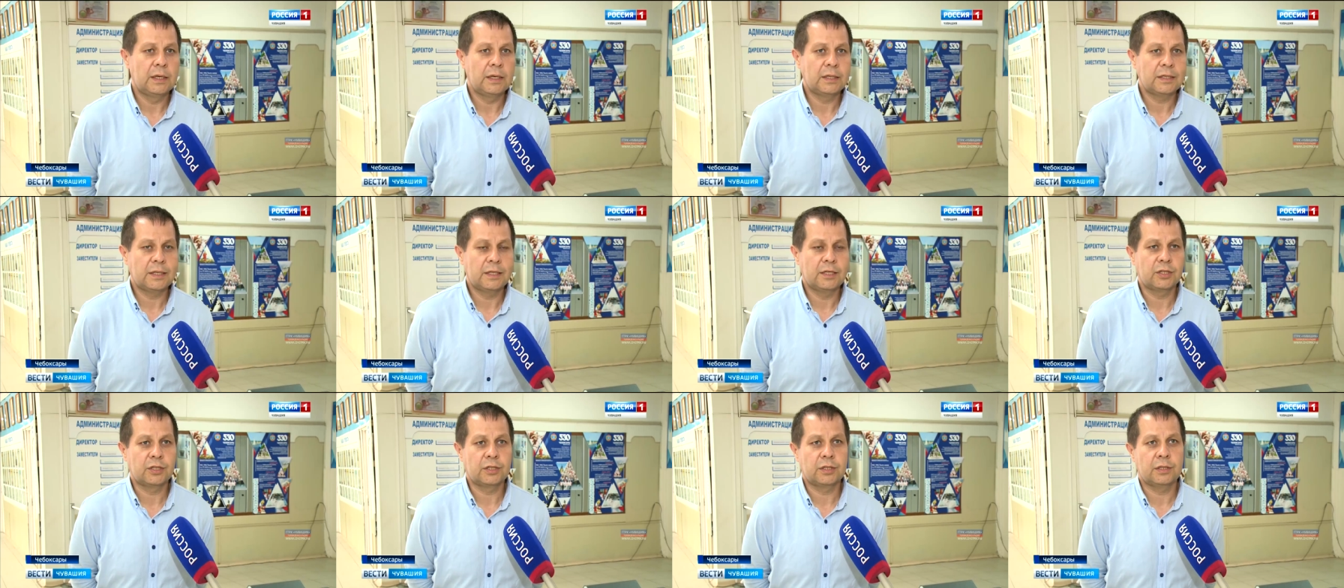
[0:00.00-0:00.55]

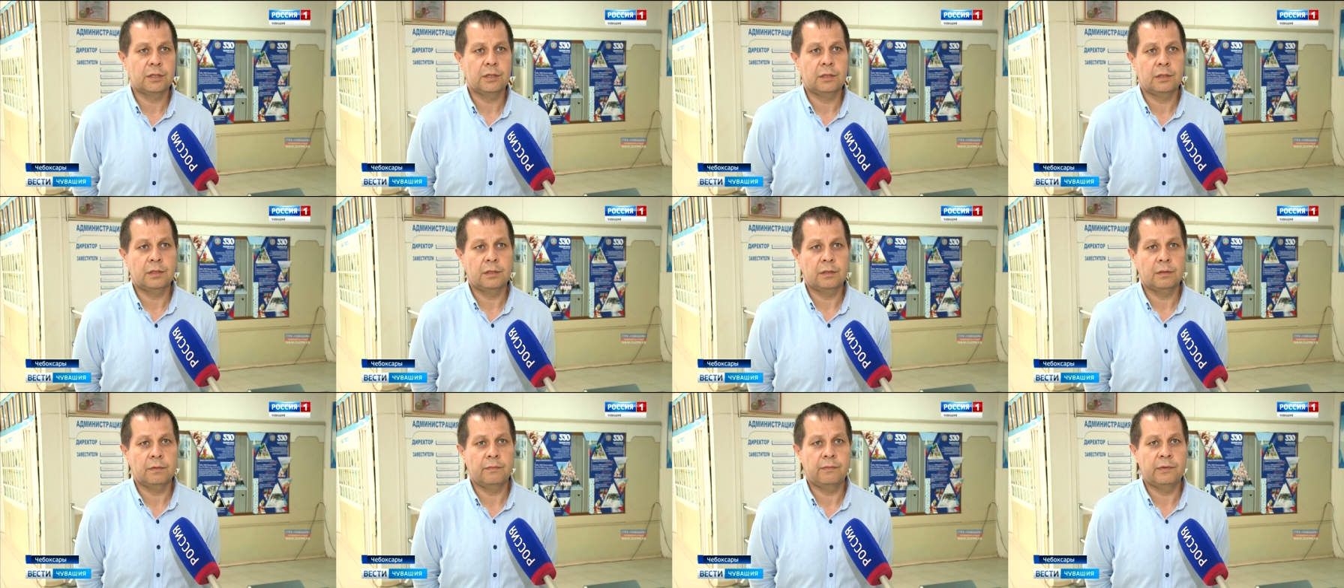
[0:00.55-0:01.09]
Если же
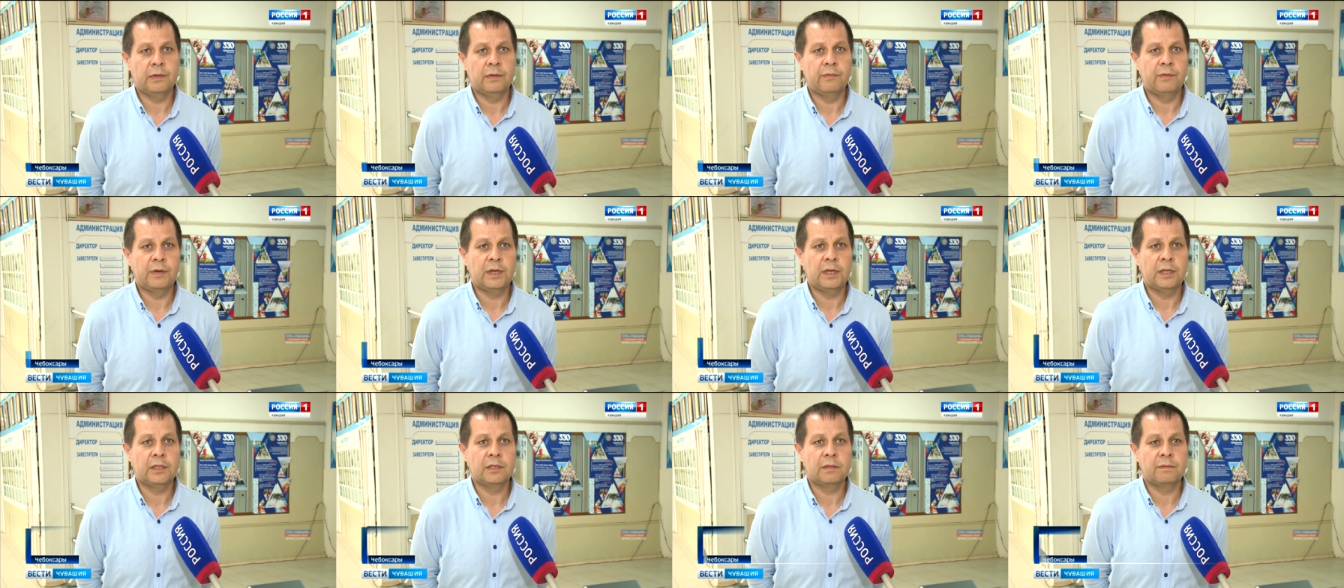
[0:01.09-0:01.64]

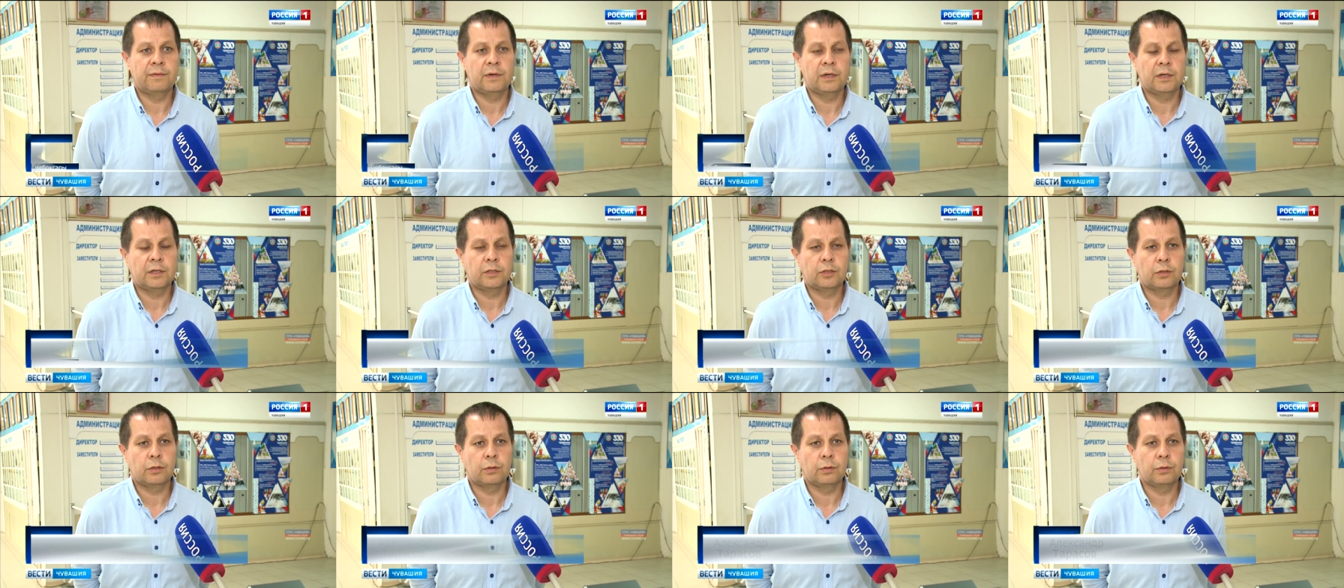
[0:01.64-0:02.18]
выявляется
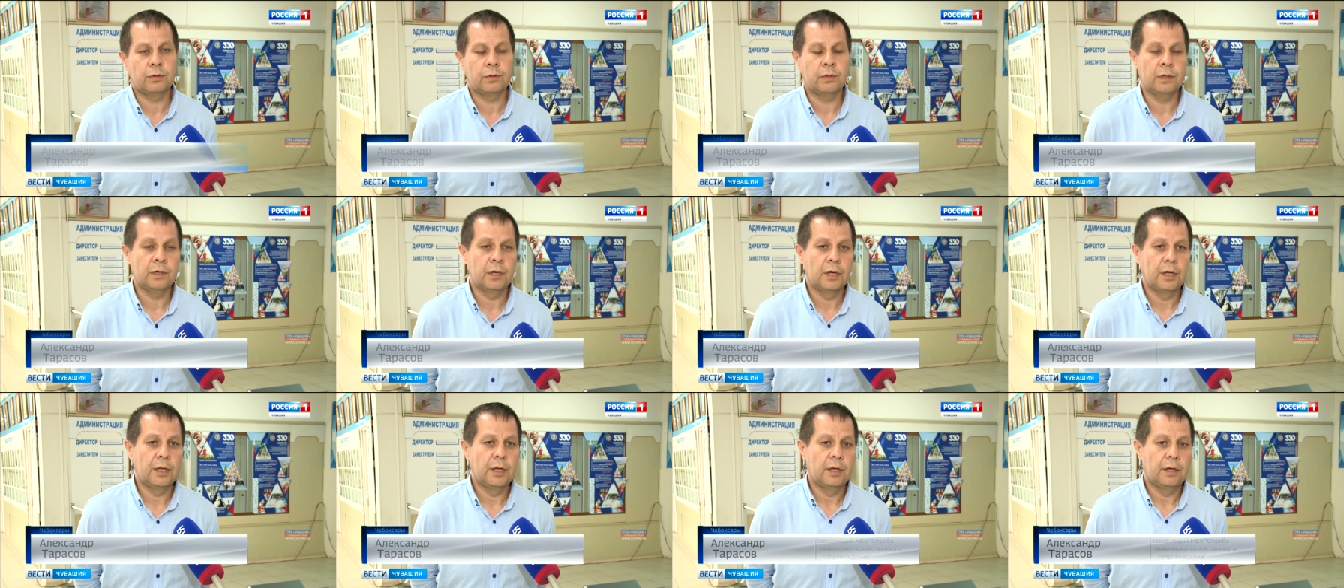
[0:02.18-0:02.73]
факт, что
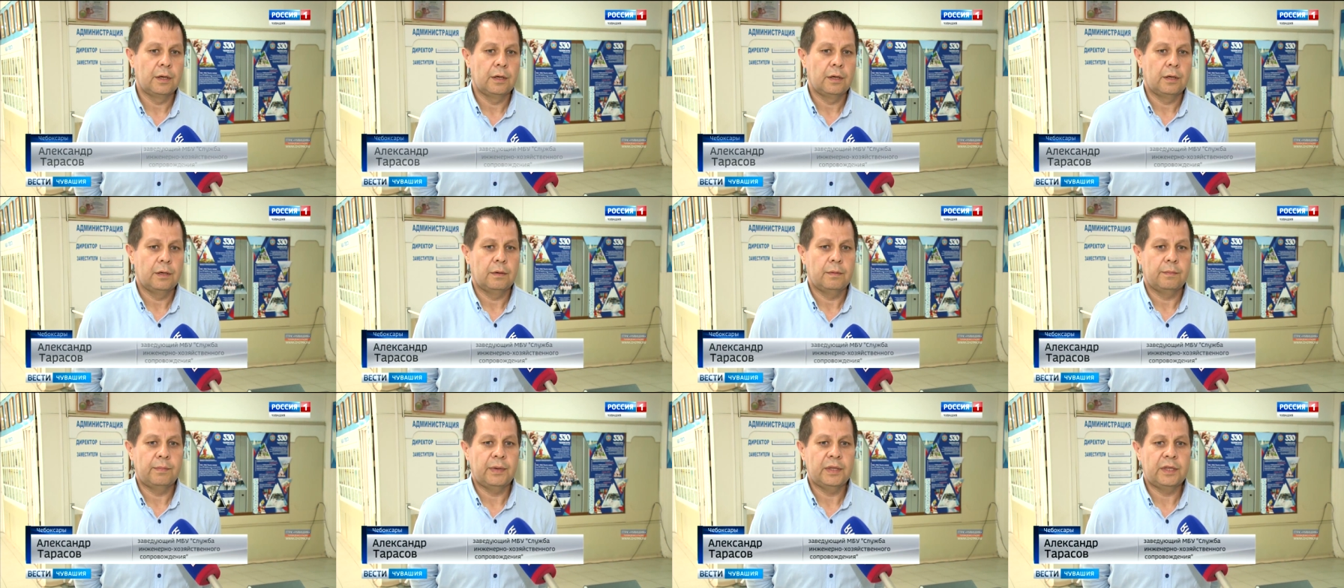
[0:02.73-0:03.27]

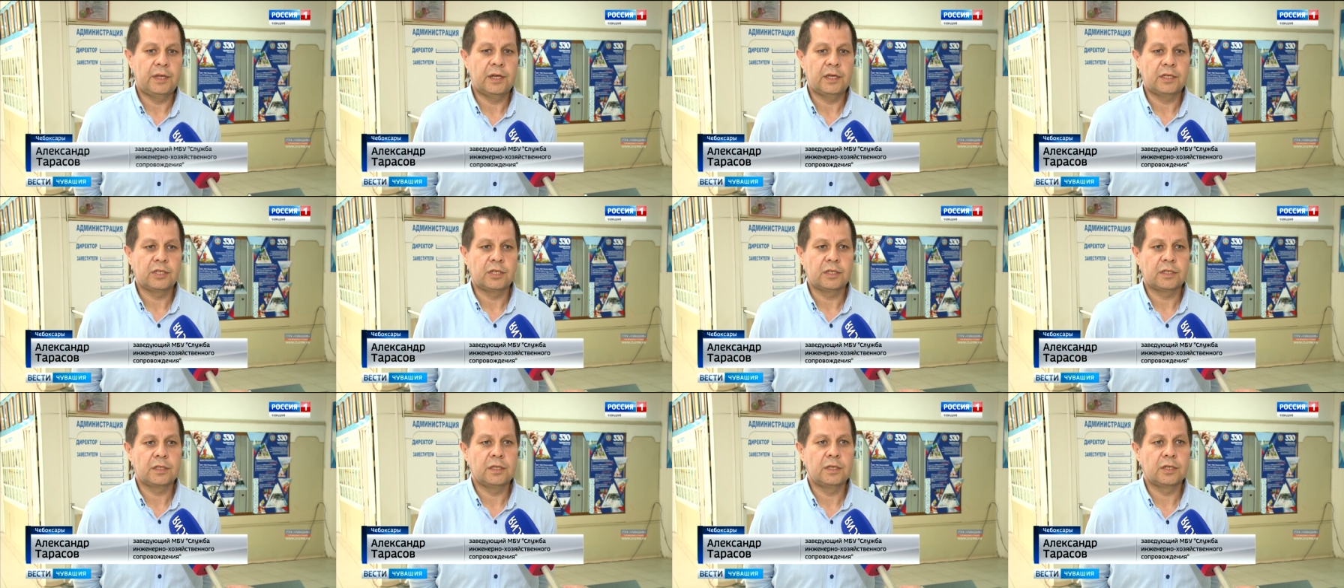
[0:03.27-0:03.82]

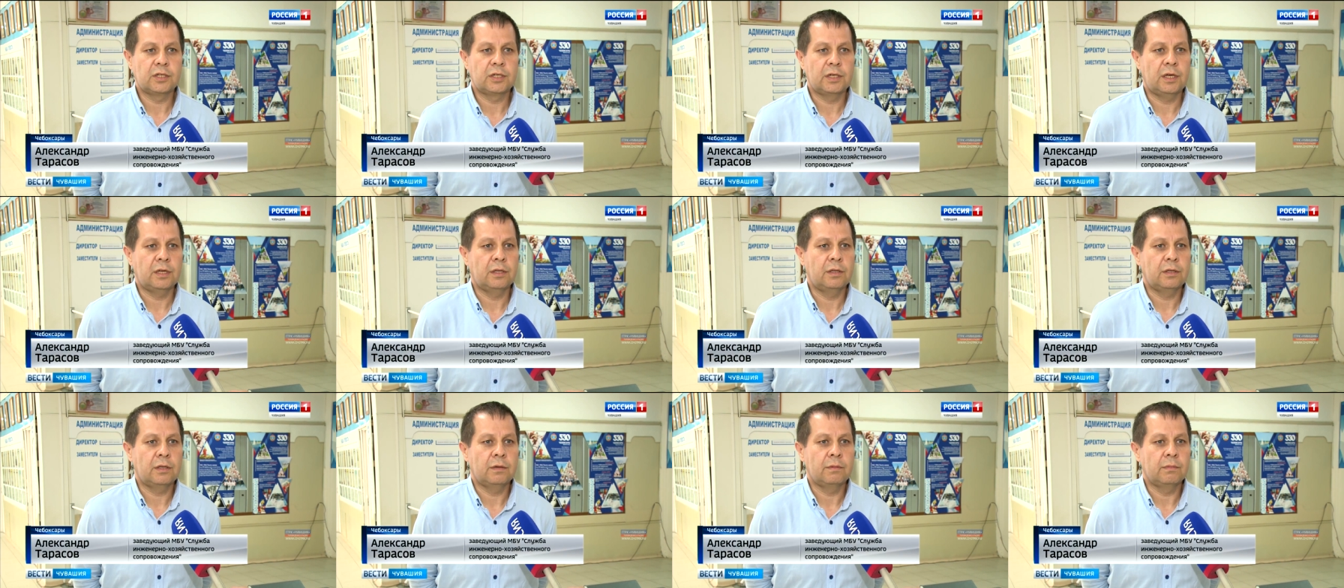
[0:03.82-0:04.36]
подрядчик
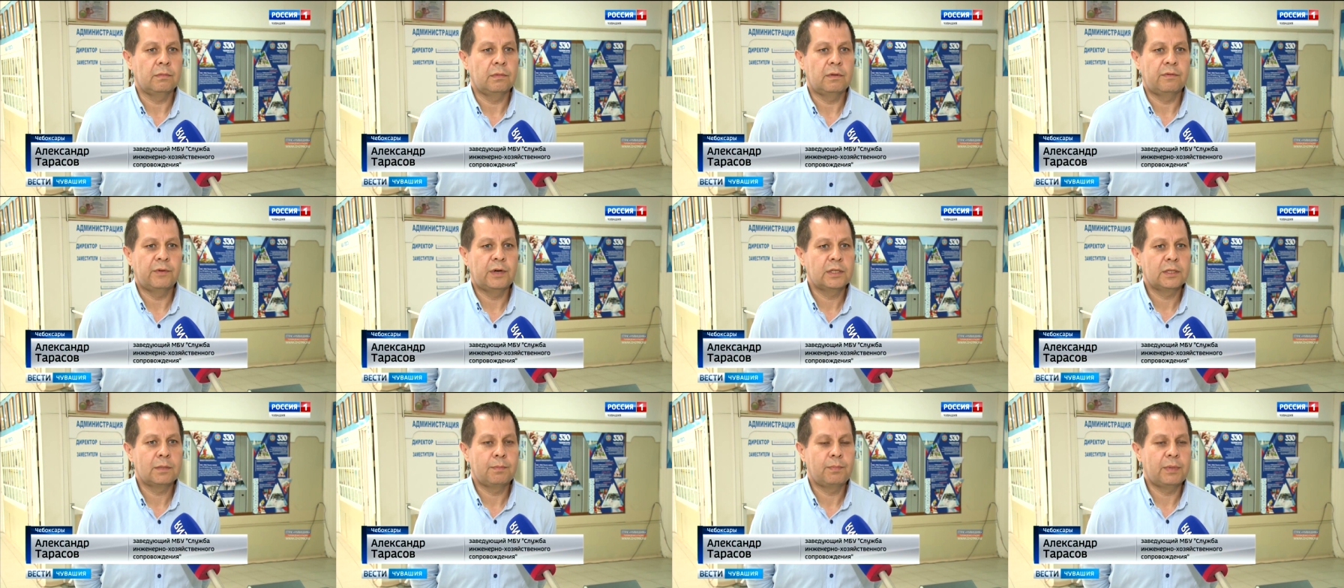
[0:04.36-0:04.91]
снижает там
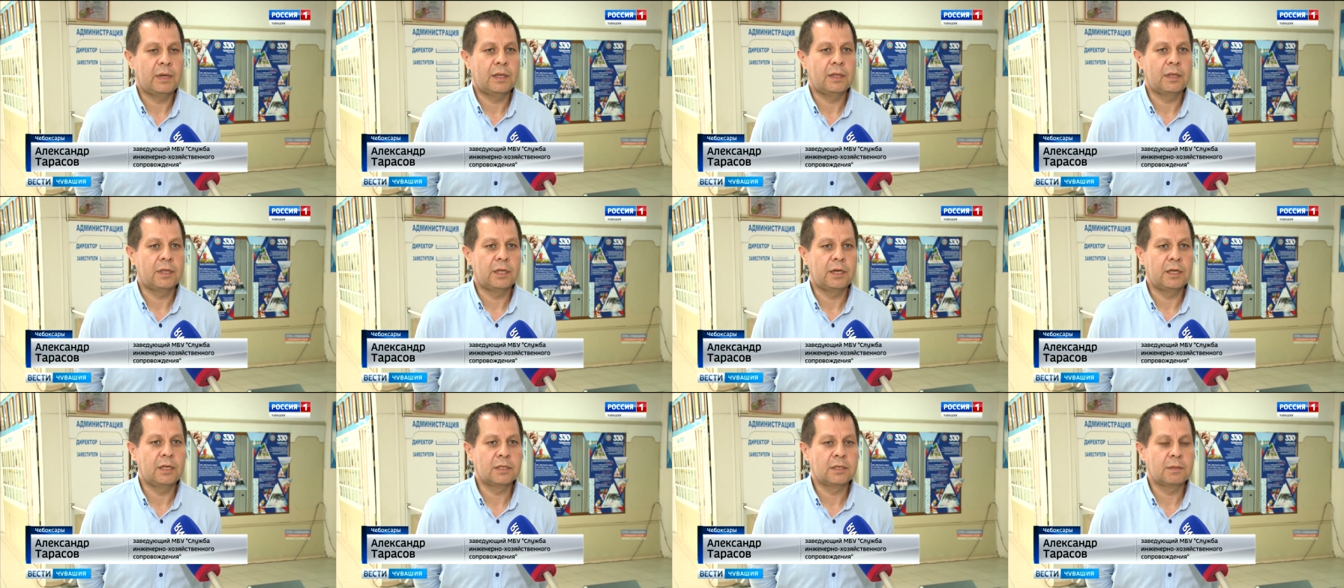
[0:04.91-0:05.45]

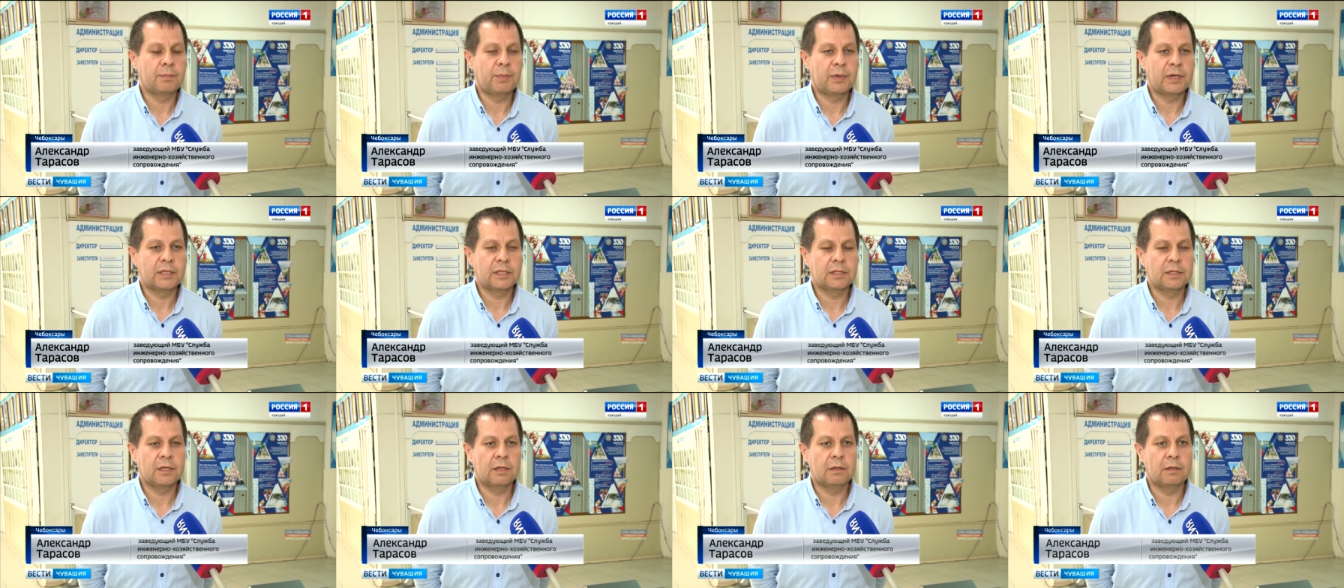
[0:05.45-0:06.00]
25-30%,
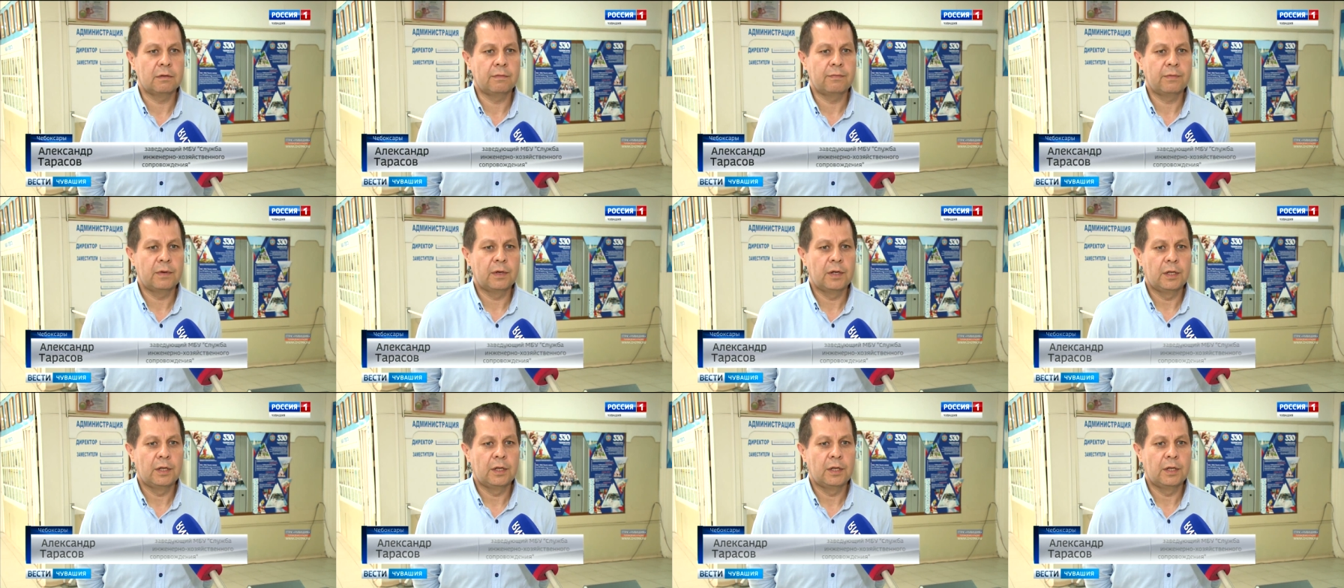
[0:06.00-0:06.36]
процентов,